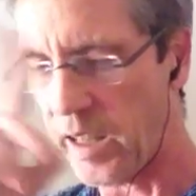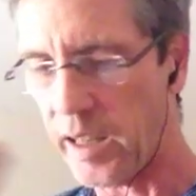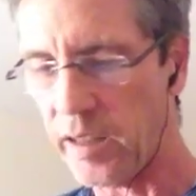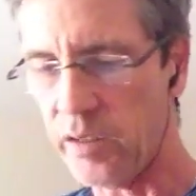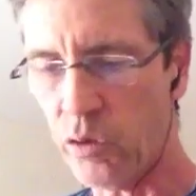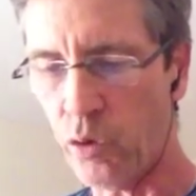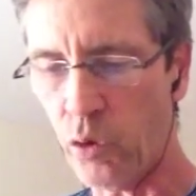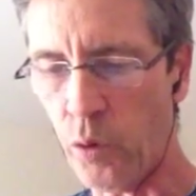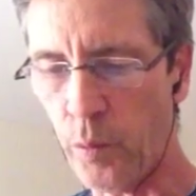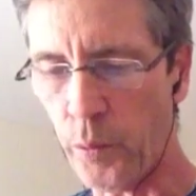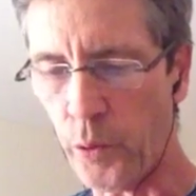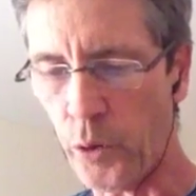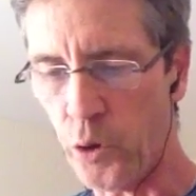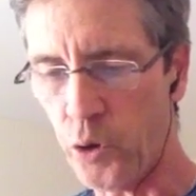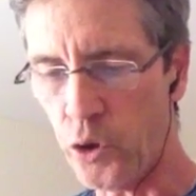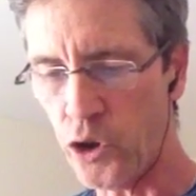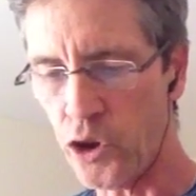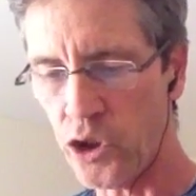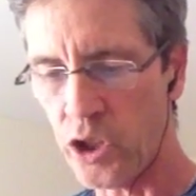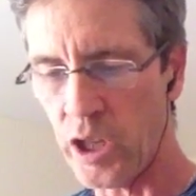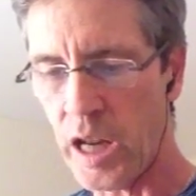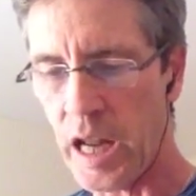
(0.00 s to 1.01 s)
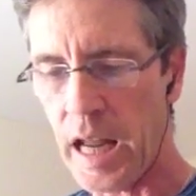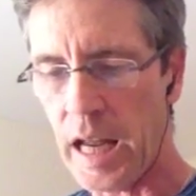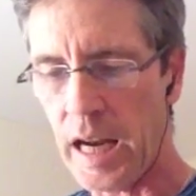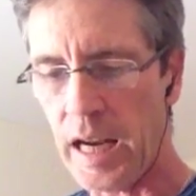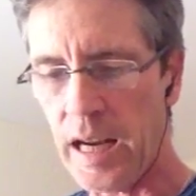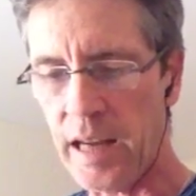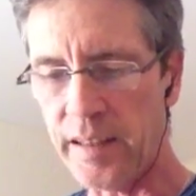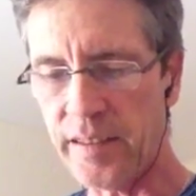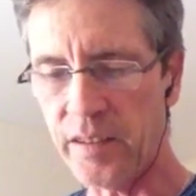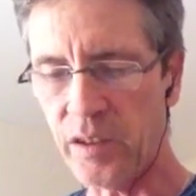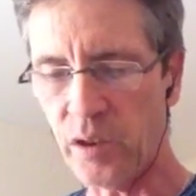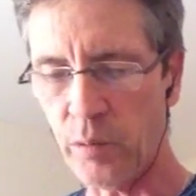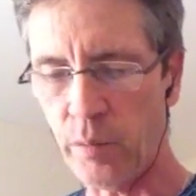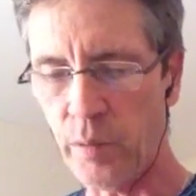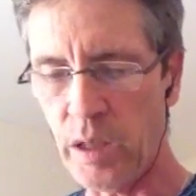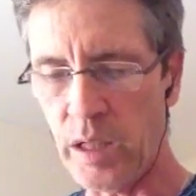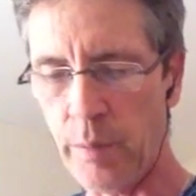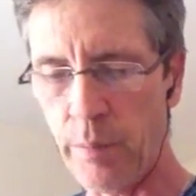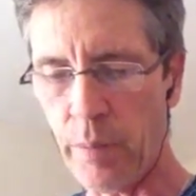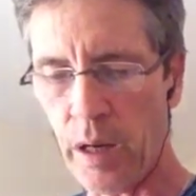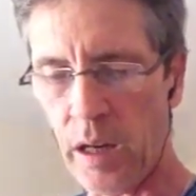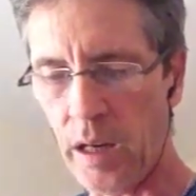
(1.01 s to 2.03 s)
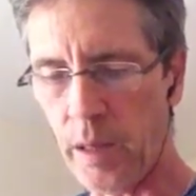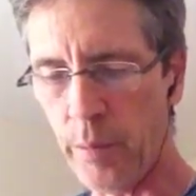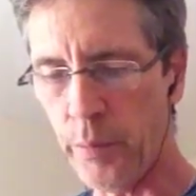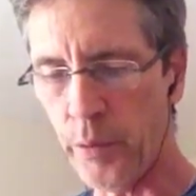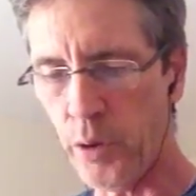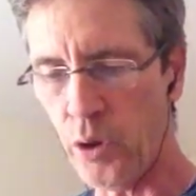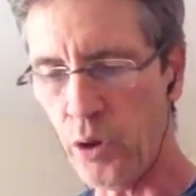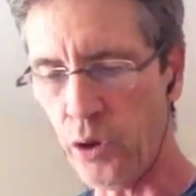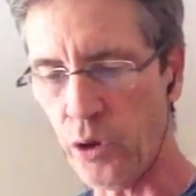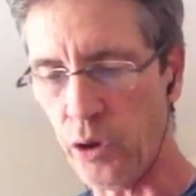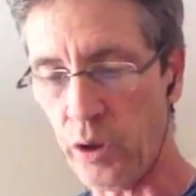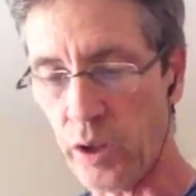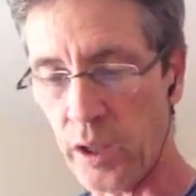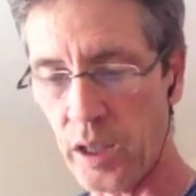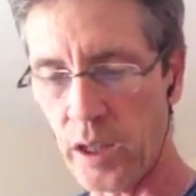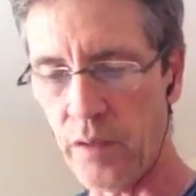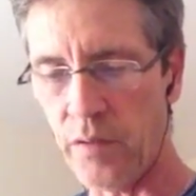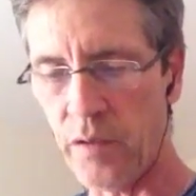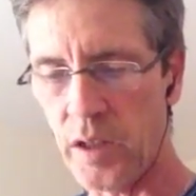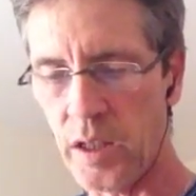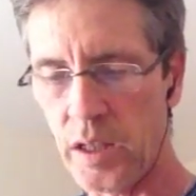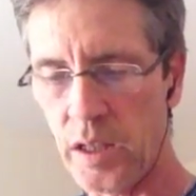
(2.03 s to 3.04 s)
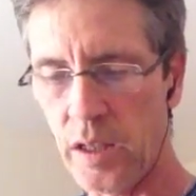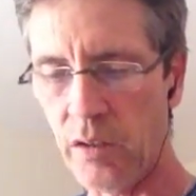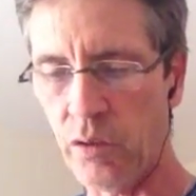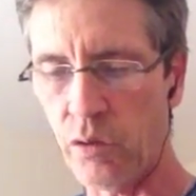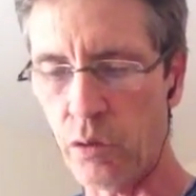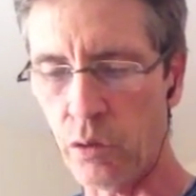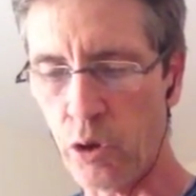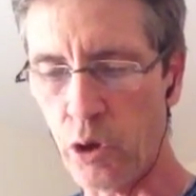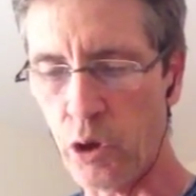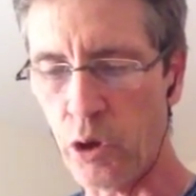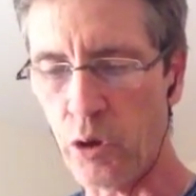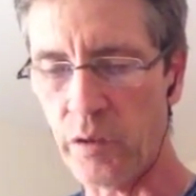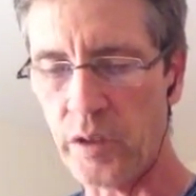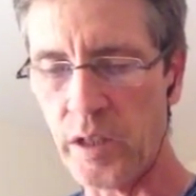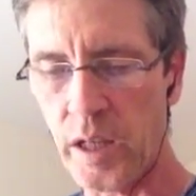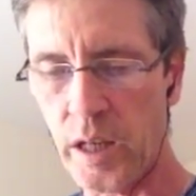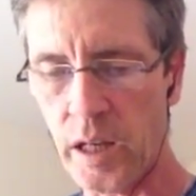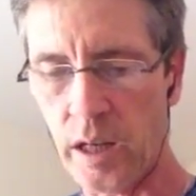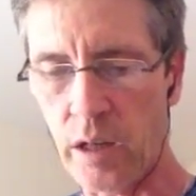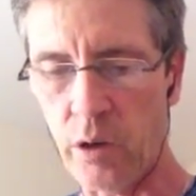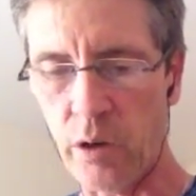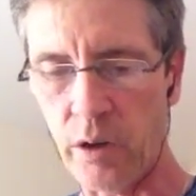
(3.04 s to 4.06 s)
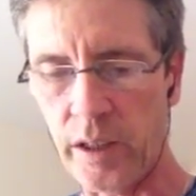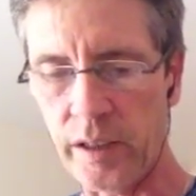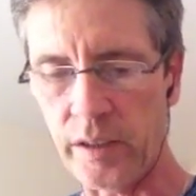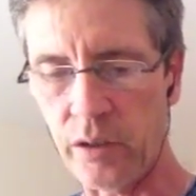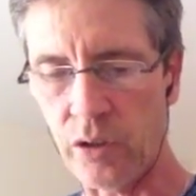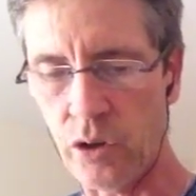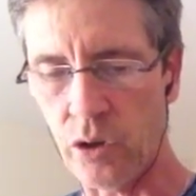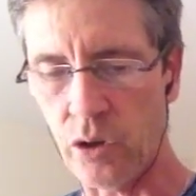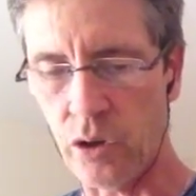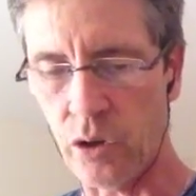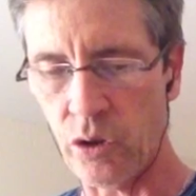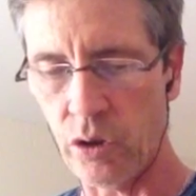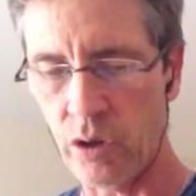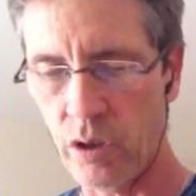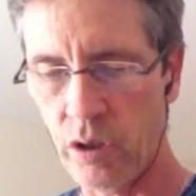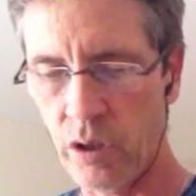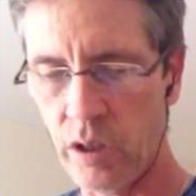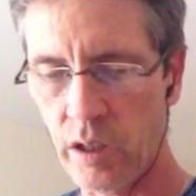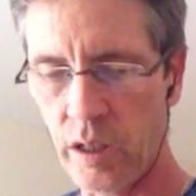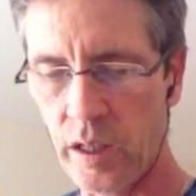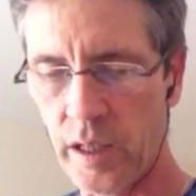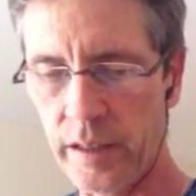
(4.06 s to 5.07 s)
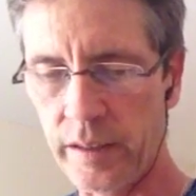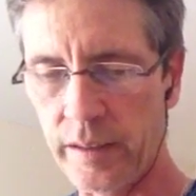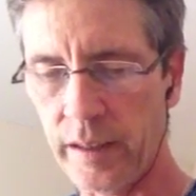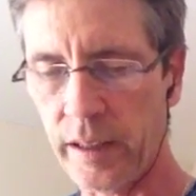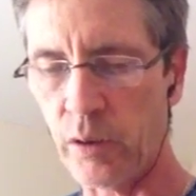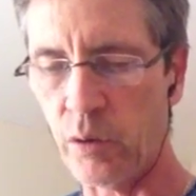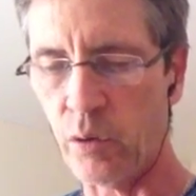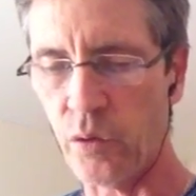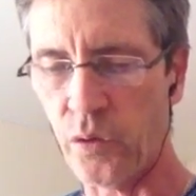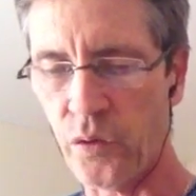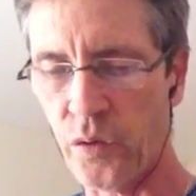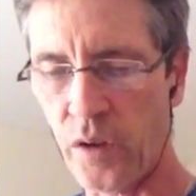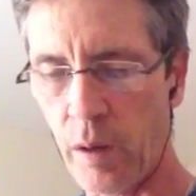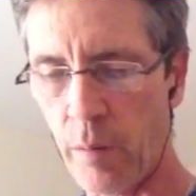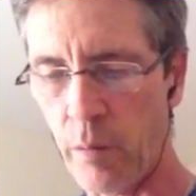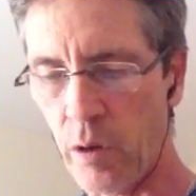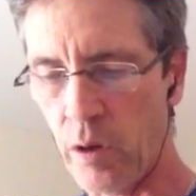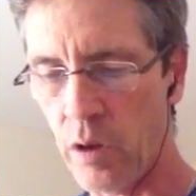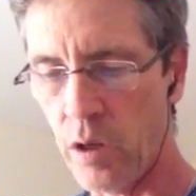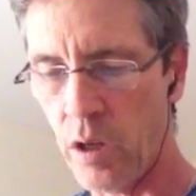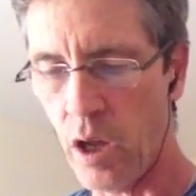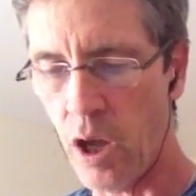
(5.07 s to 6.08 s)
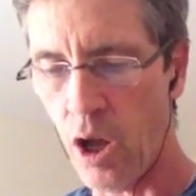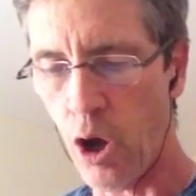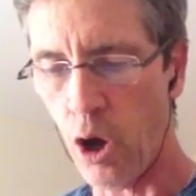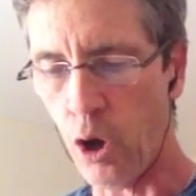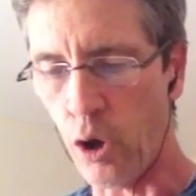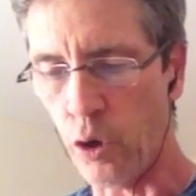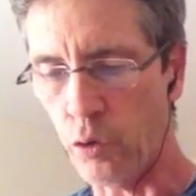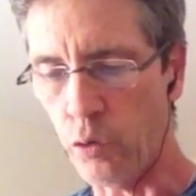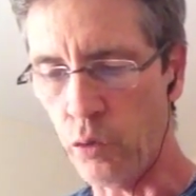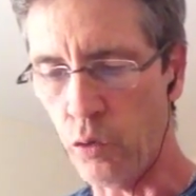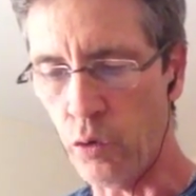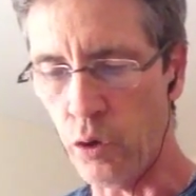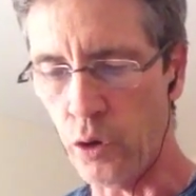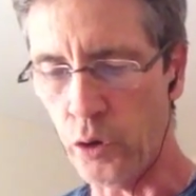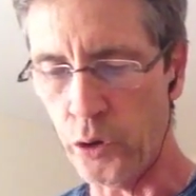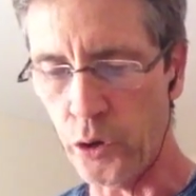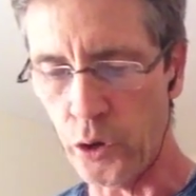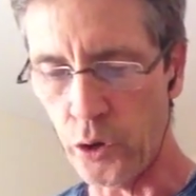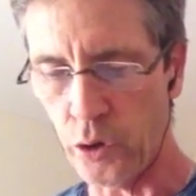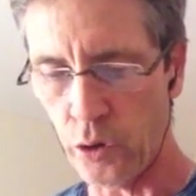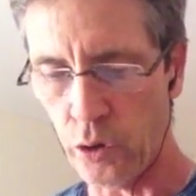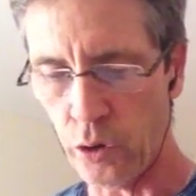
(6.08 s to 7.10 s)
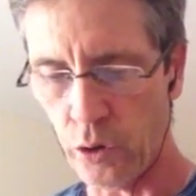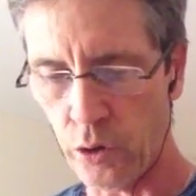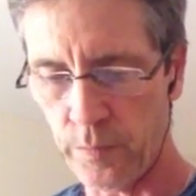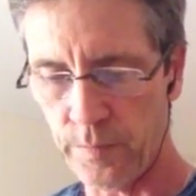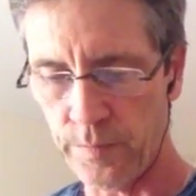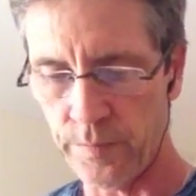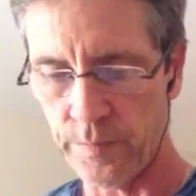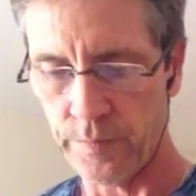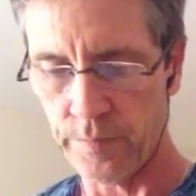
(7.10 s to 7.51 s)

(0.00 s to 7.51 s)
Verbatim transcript: À ce reproche, l'assemblée, par l'apologue réveillé, se donne entière à l'orateur. Un trait de fable en nul honneur.